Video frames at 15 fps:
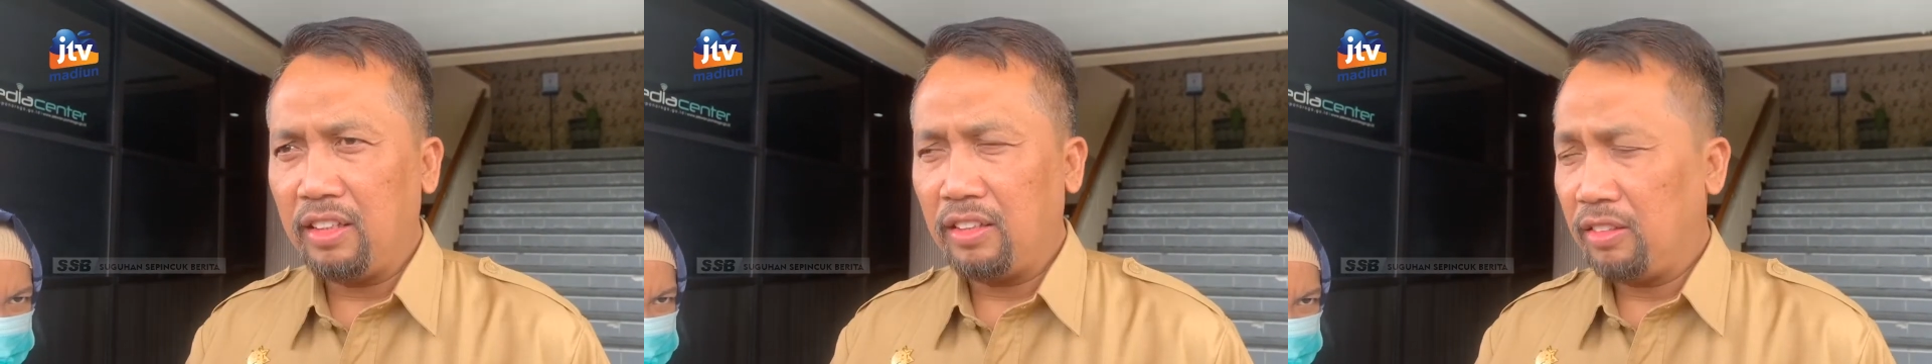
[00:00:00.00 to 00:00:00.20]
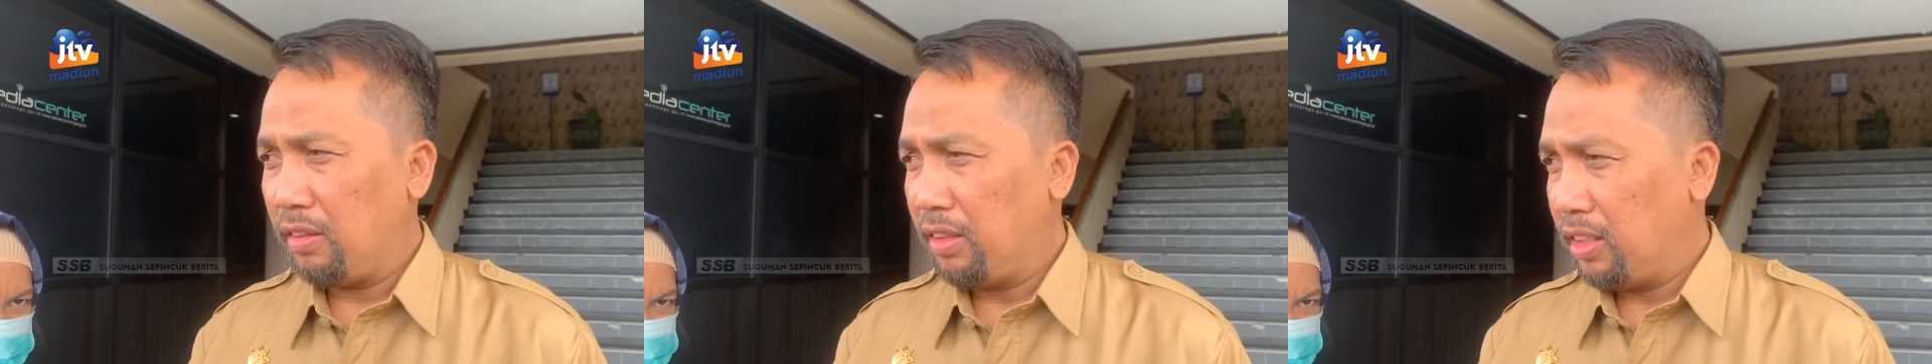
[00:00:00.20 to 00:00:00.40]

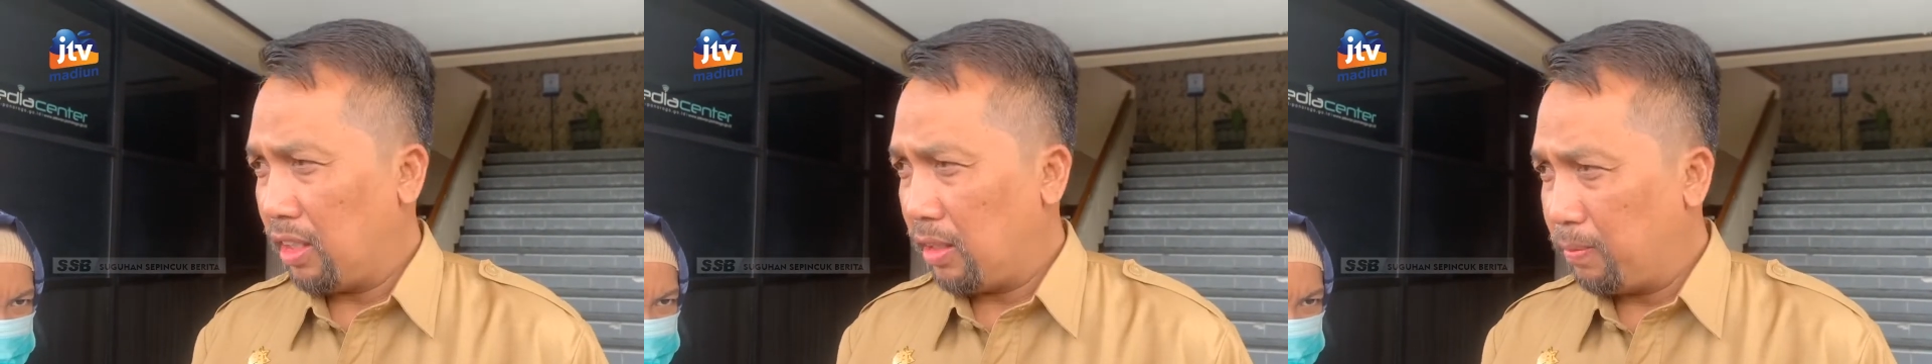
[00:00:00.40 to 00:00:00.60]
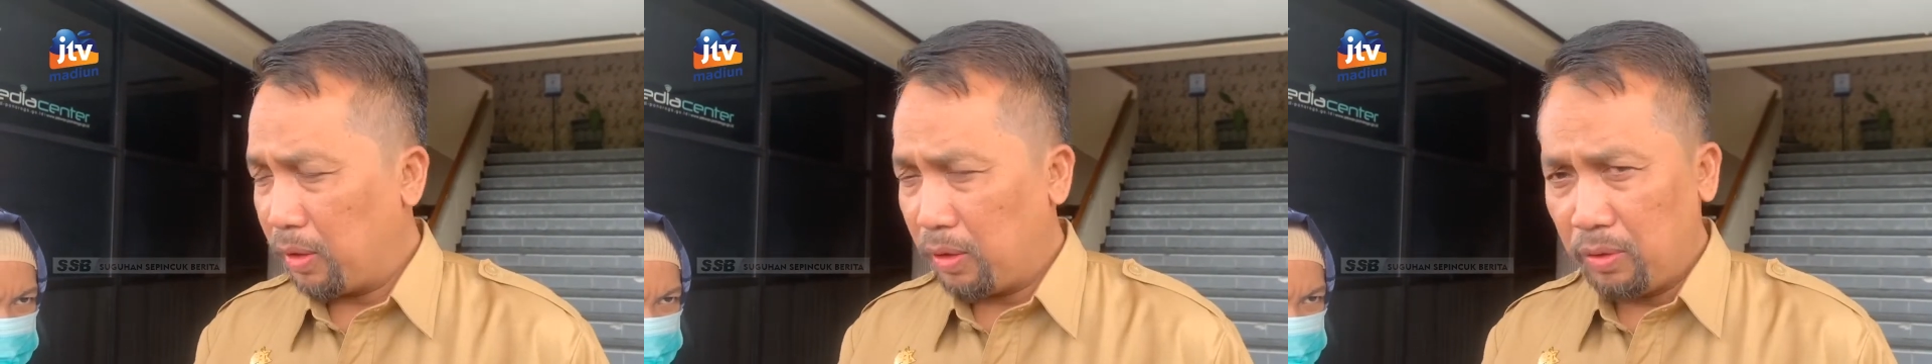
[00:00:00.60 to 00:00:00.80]
sesuai dengan
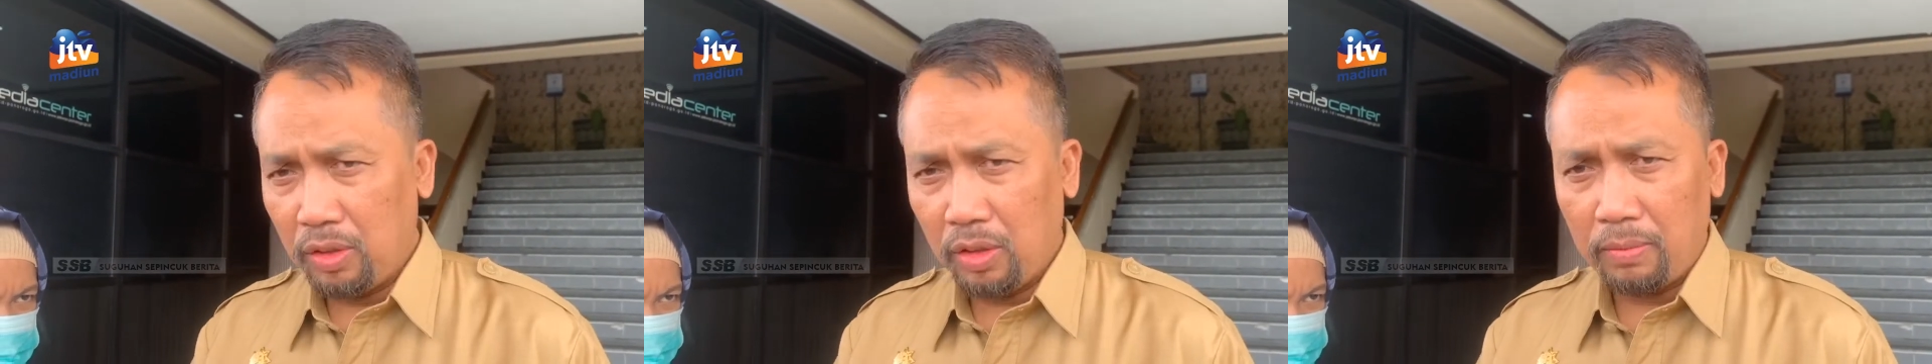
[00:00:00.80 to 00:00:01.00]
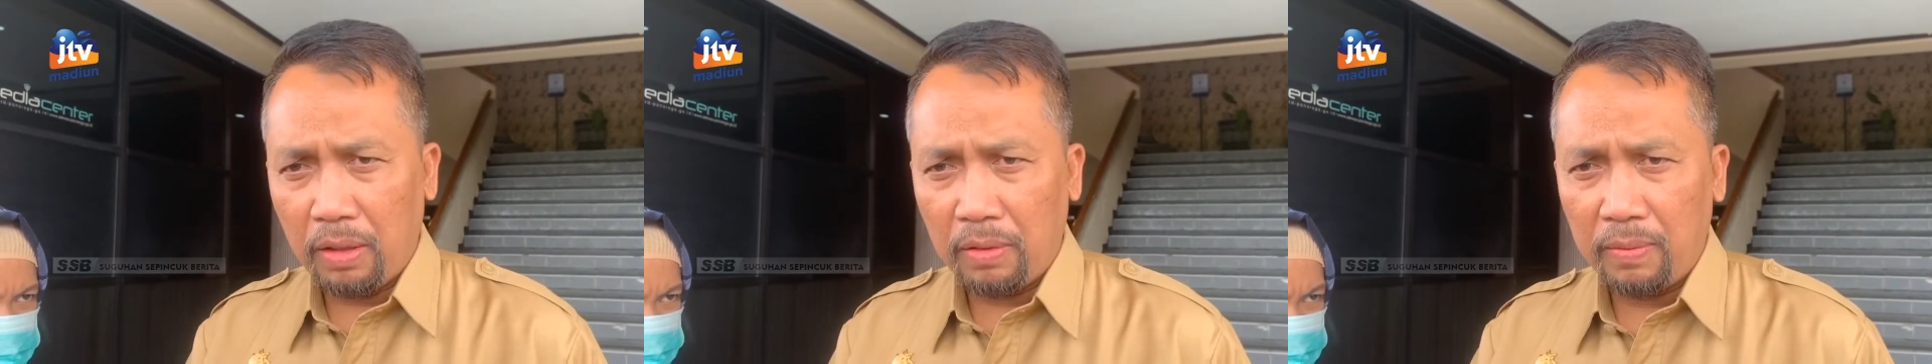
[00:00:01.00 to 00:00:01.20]

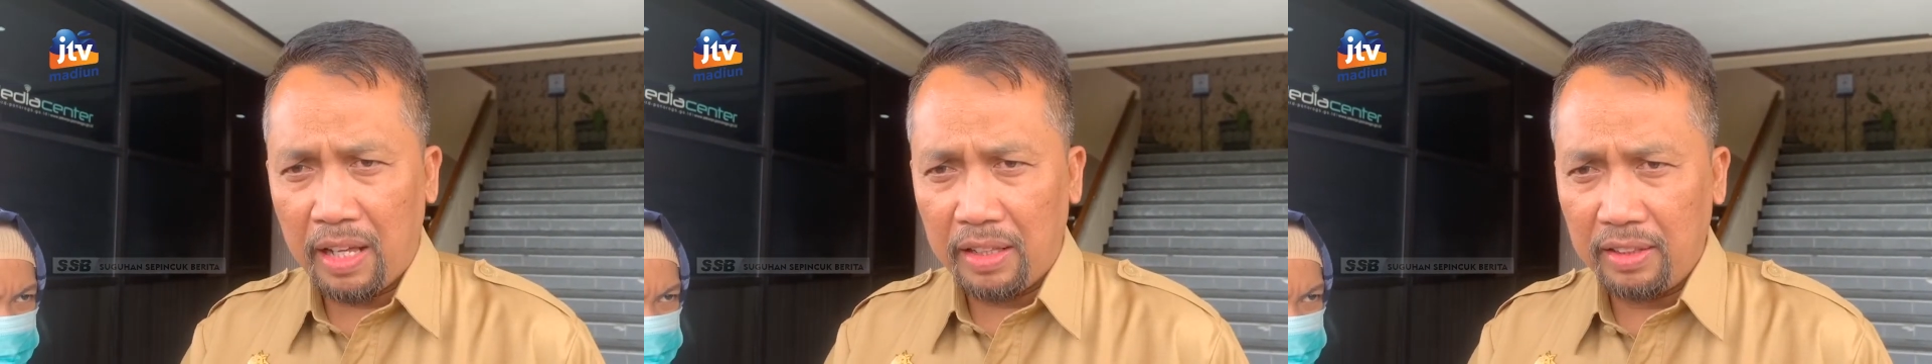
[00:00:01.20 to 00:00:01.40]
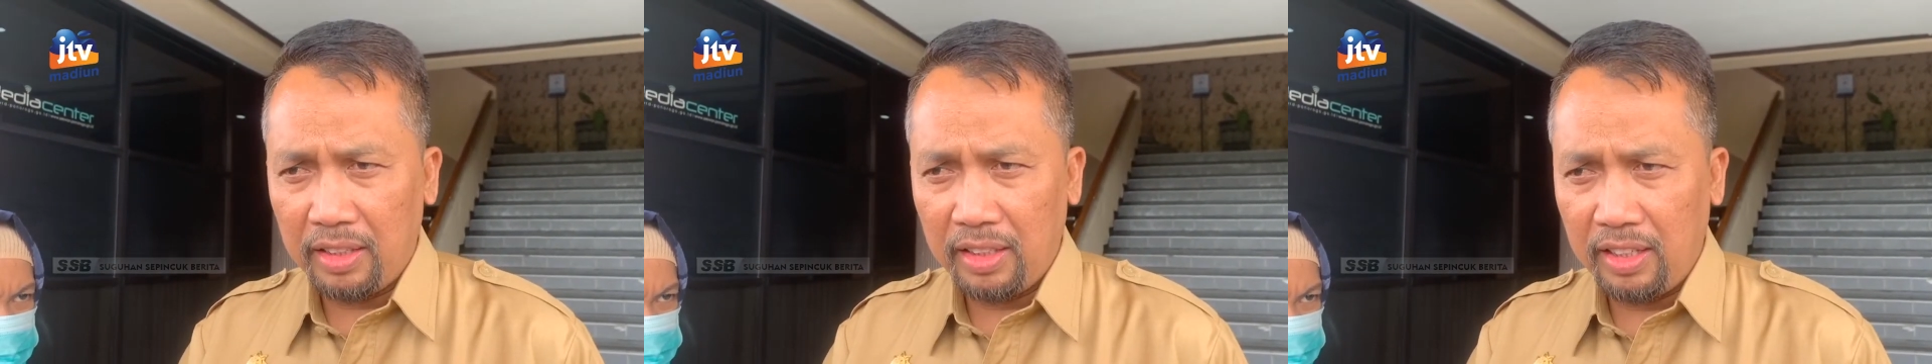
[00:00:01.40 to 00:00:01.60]
petunjuk Pak
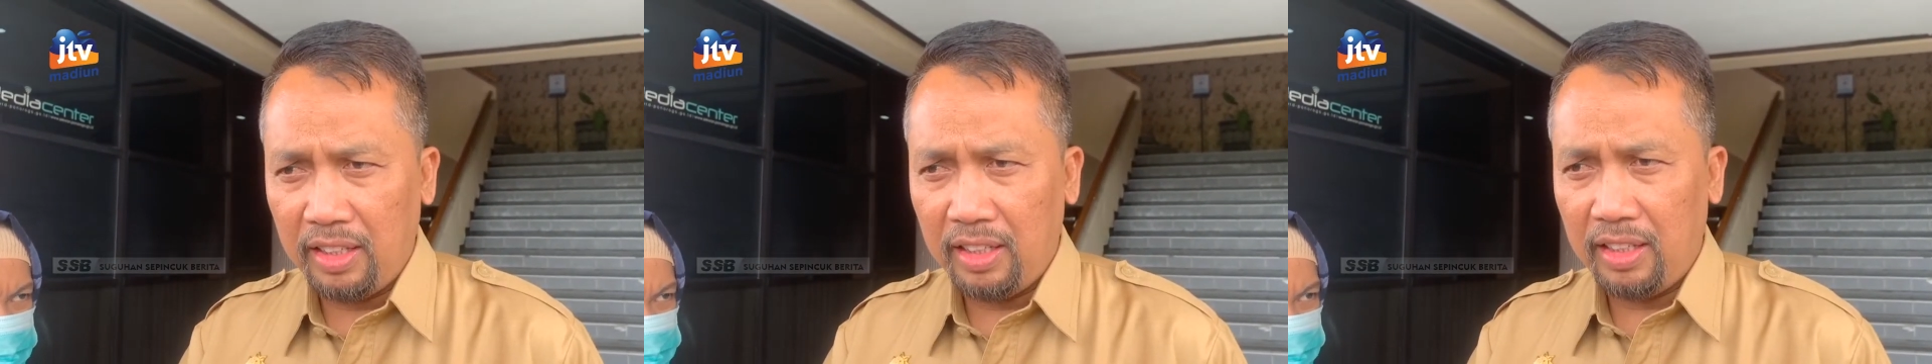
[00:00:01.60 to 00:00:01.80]
Bupati